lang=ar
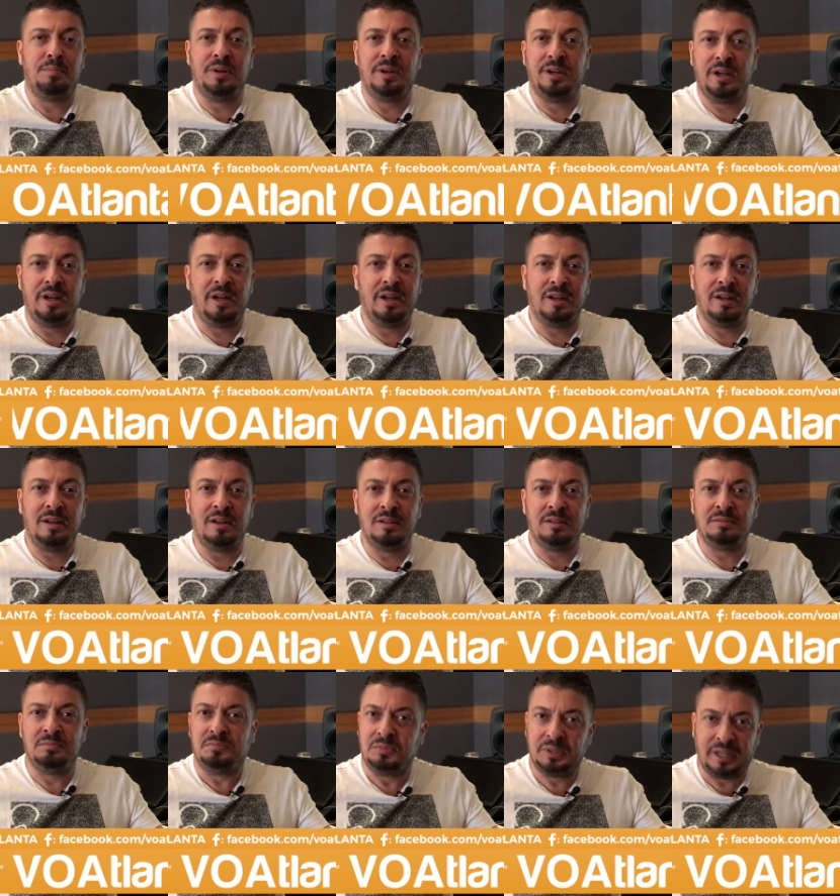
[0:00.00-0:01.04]
آه،
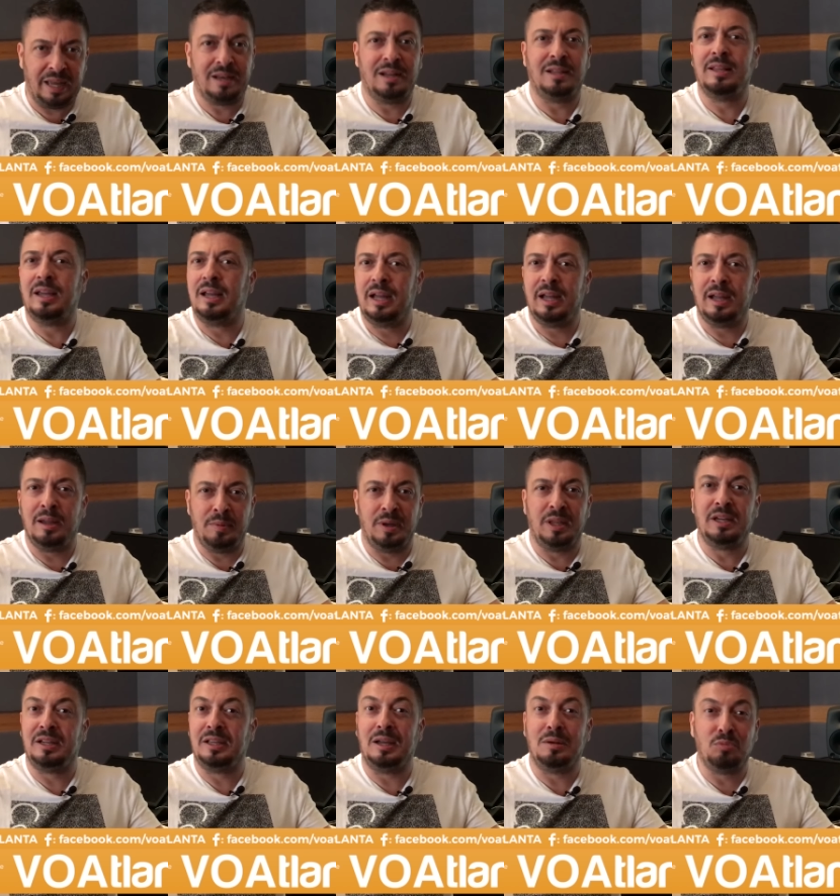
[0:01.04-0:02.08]
كندا
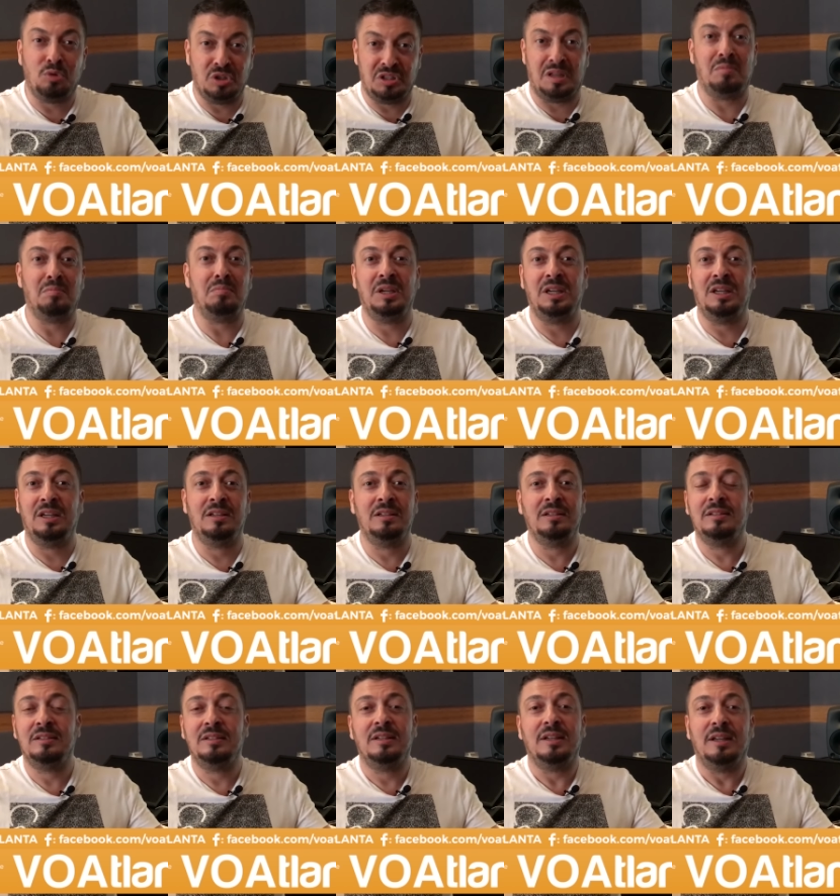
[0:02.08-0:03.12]
امريكا المهتمين
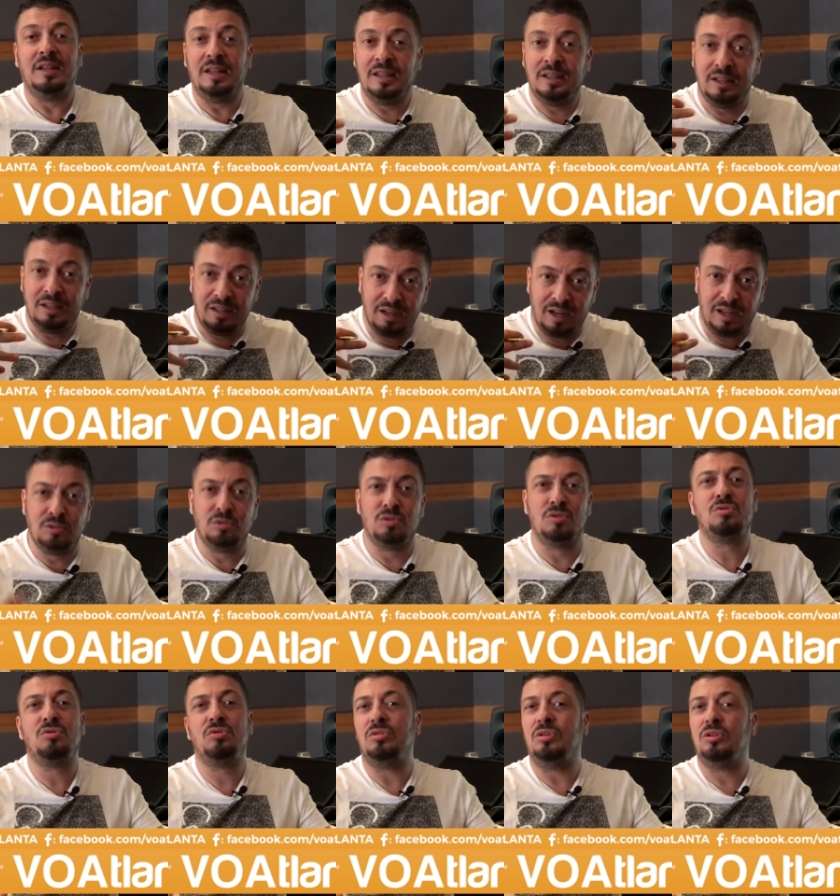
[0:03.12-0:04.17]
اللي عندهم
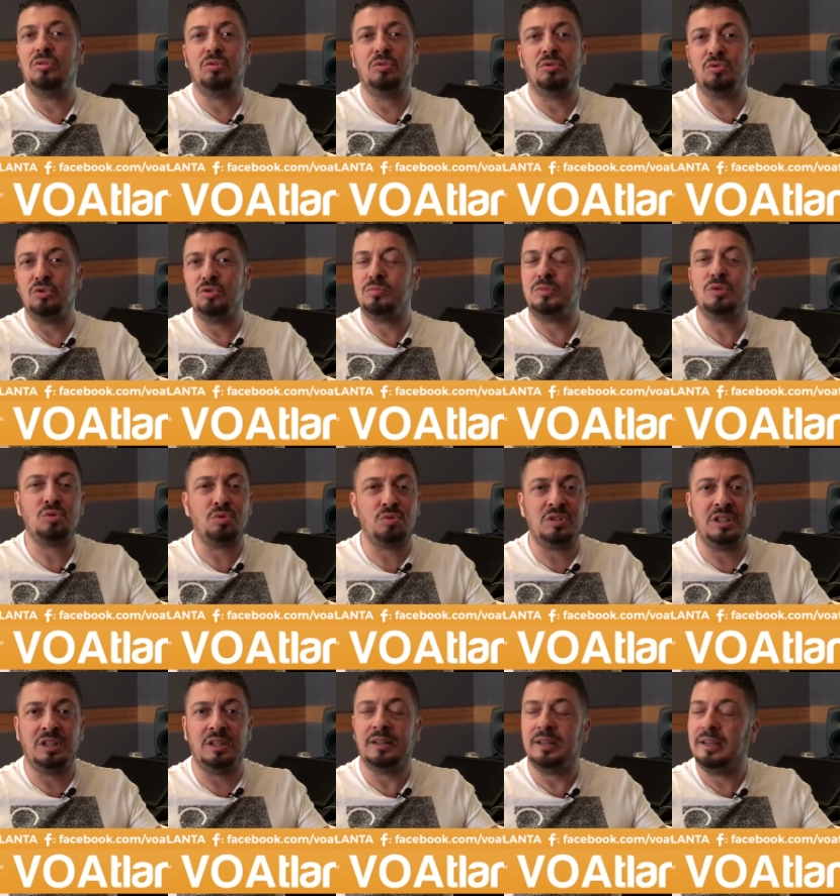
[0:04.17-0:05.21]
صوت حلو يكونوا
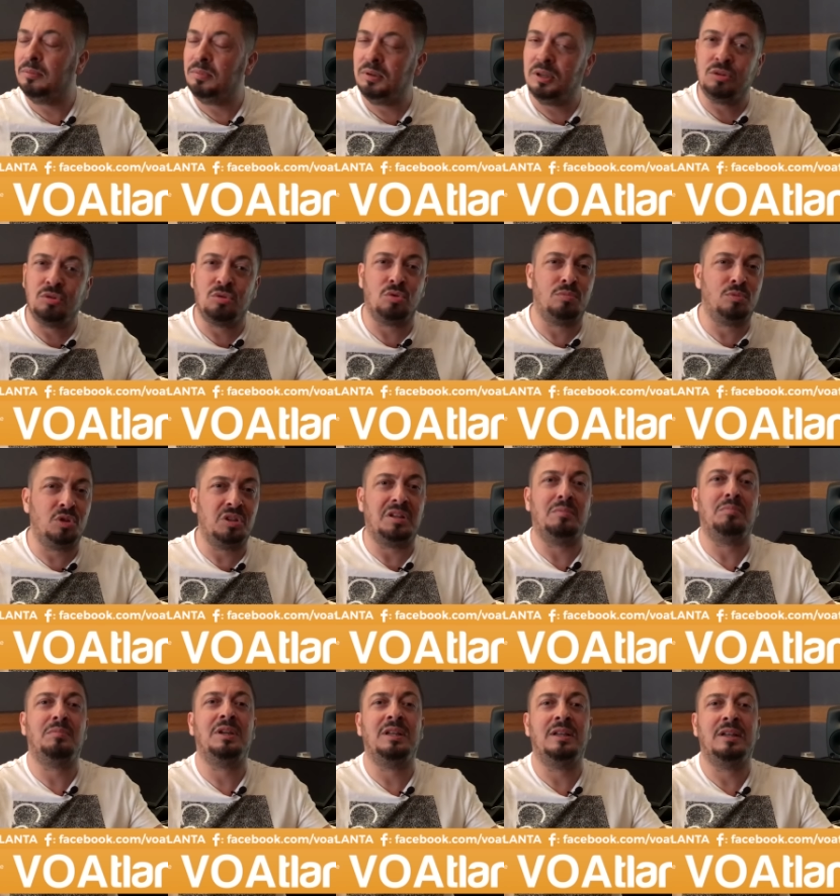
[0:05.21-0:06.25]
موجودين اللي بيقدروا
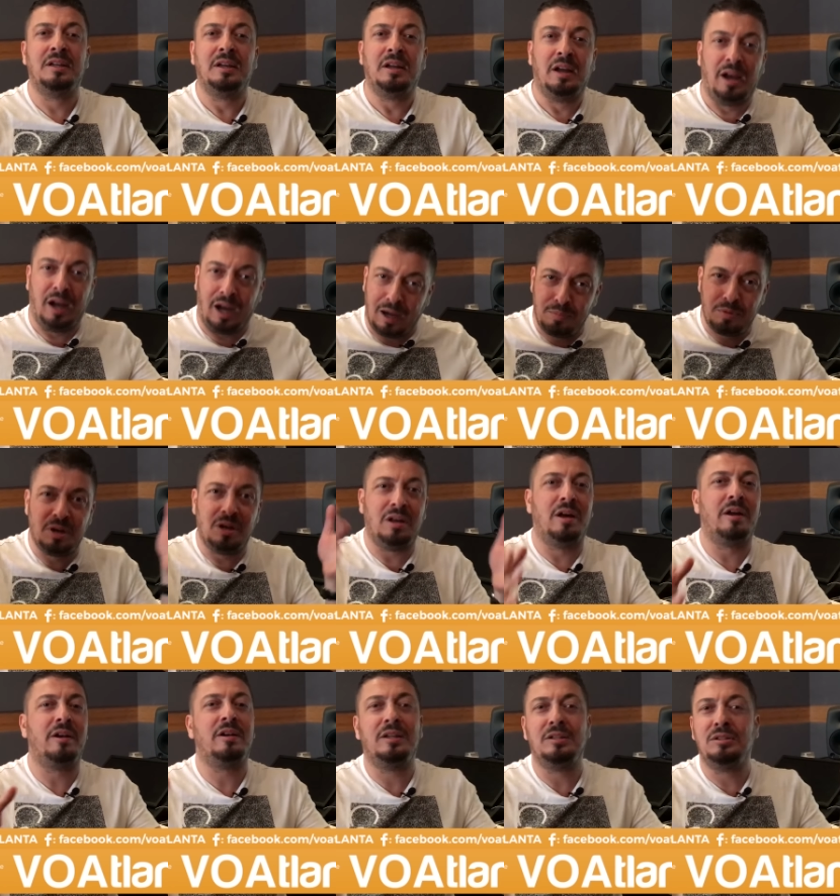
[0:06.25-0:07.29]
مهتمين عبر
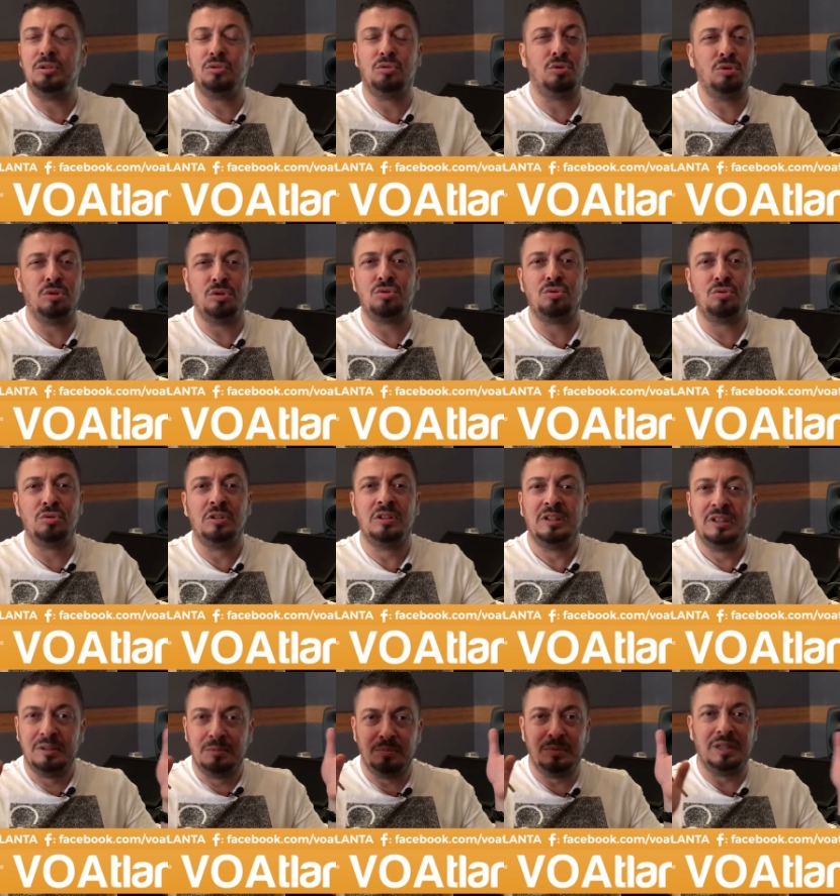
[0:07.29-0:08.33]
القارات يقدروا يجوا
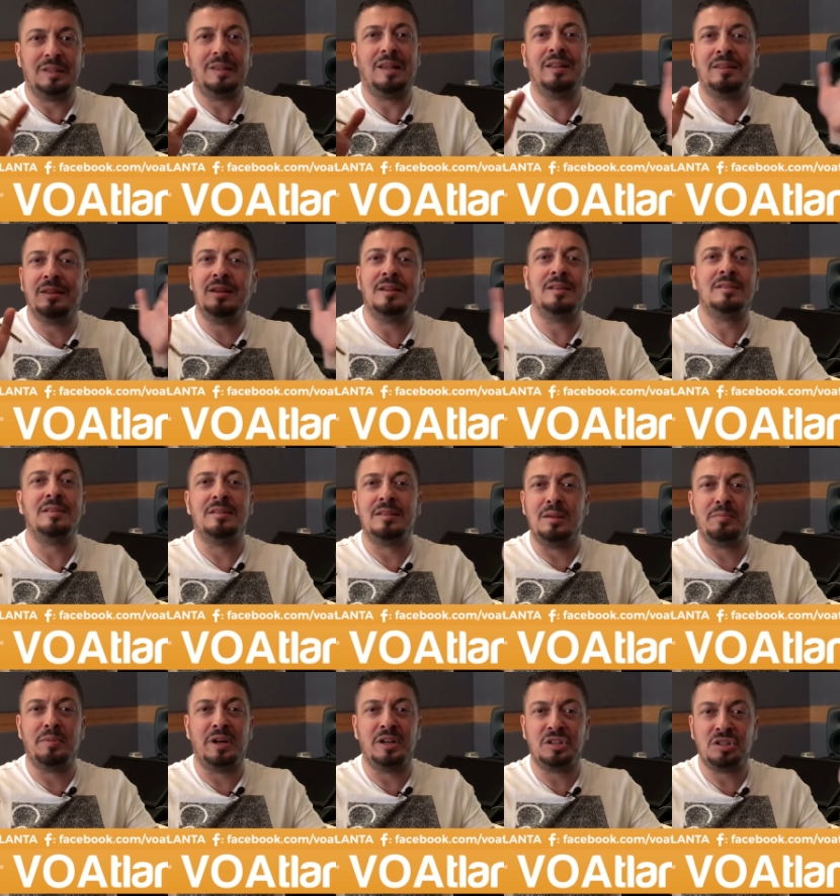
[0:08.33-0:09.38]
من 3 الى 6
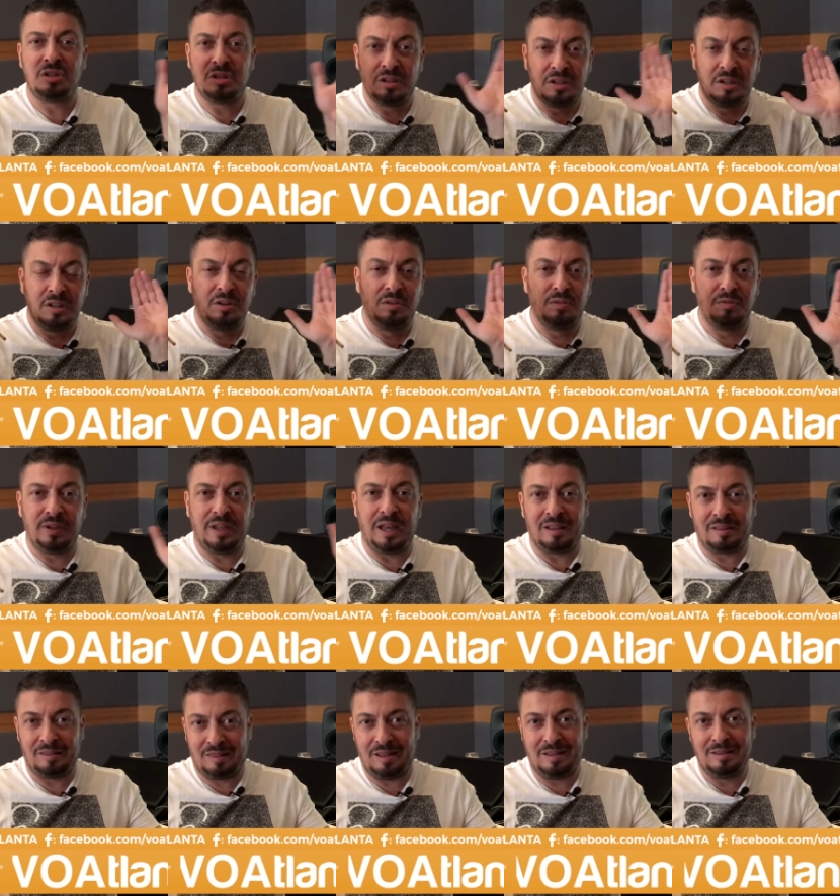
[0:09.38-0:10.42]
مارش في
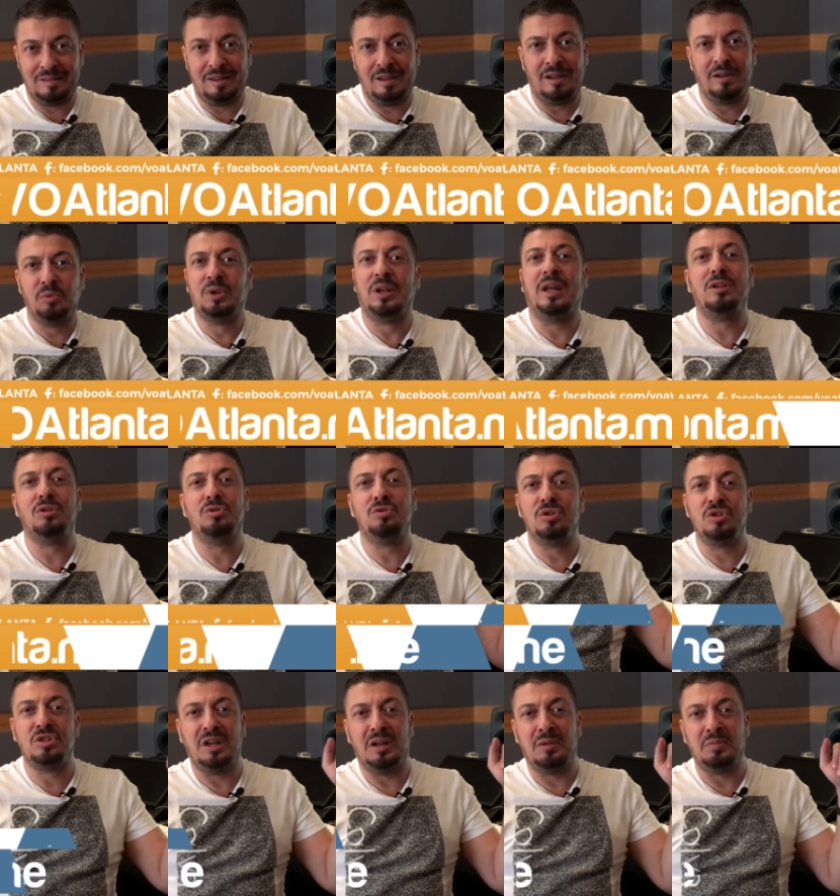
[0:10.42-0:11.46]
اتلانتا ولايه
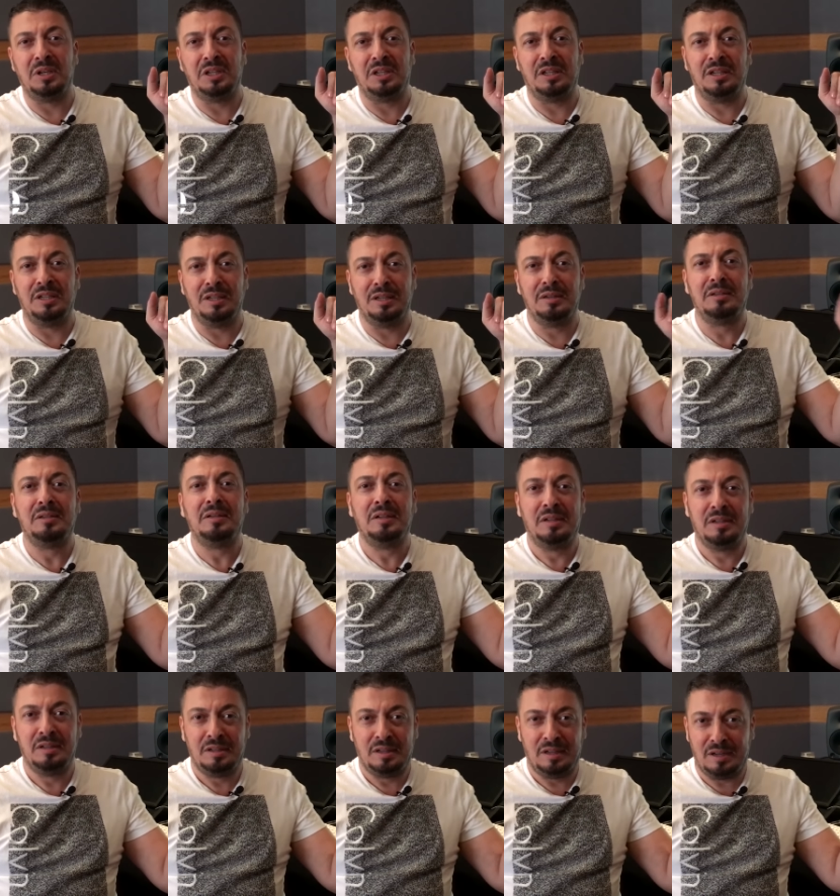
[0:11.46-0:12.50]
جورجيا الامريكيه
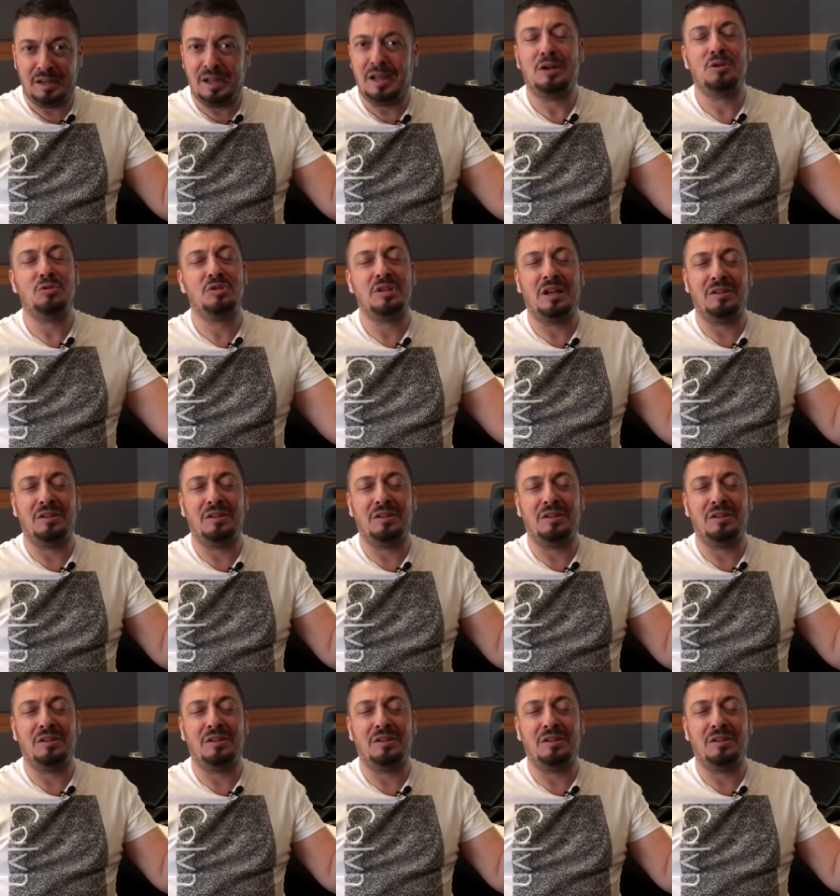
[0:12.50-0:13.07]
اهلا وسهلا